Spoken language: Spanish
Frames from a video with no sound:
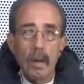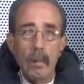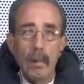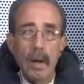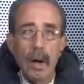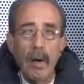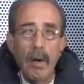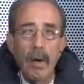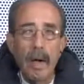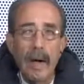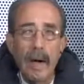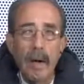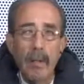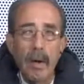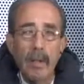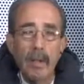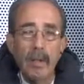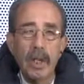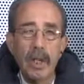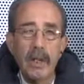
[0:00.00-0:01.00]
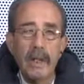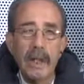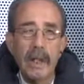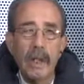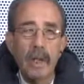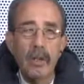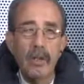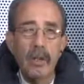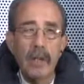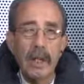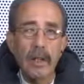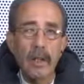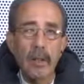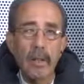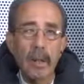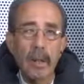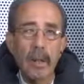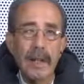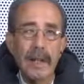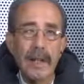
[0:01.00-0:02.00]
Paola, vamos a estar en contacto
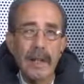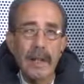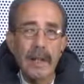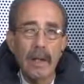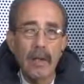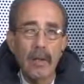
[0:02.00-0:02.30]
permanente